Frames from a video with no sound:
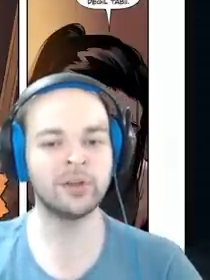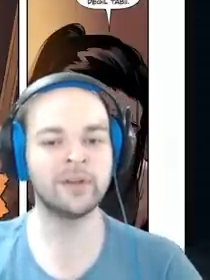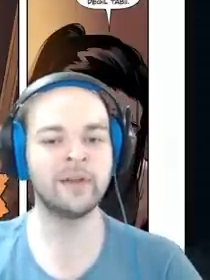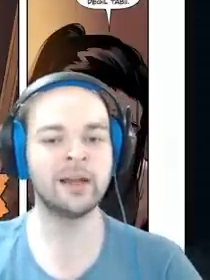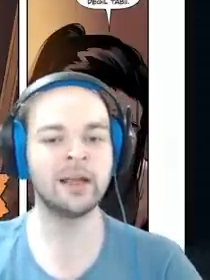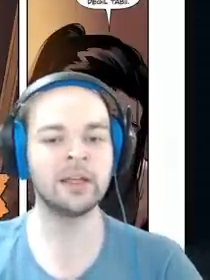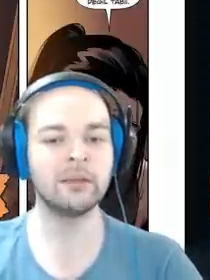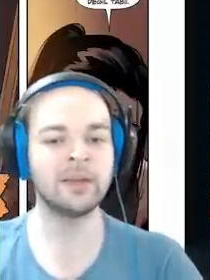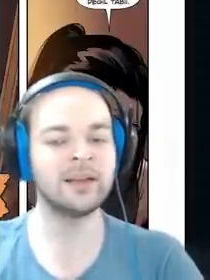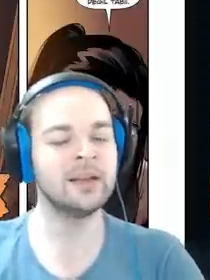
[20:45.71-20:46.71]
Burada verilen
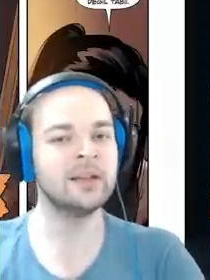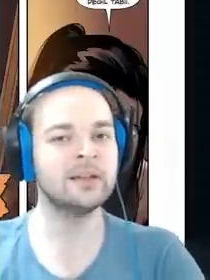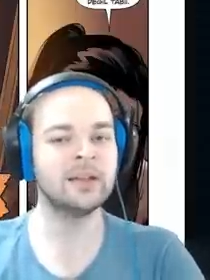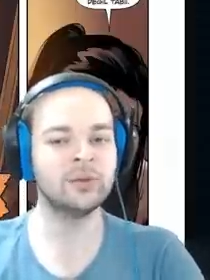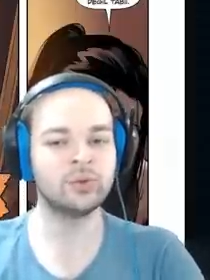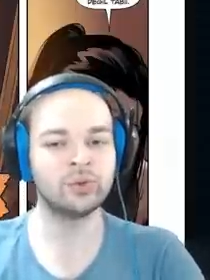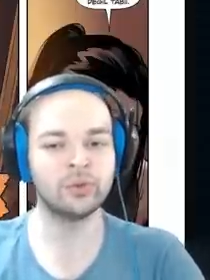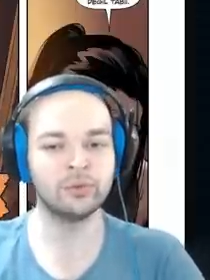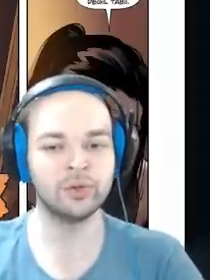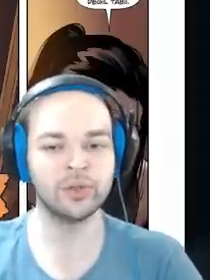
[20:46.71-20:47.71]
yemekten iyidir diye
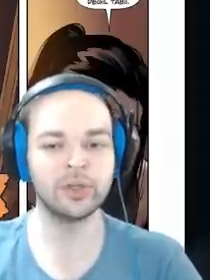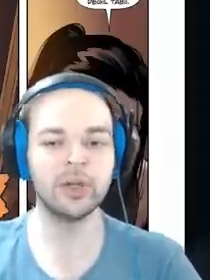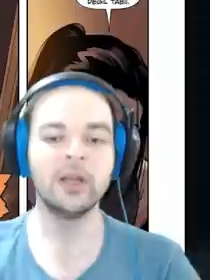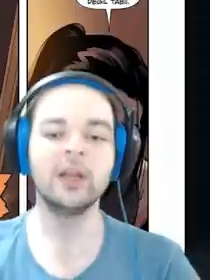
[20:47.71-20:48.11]
düşündüm diyor.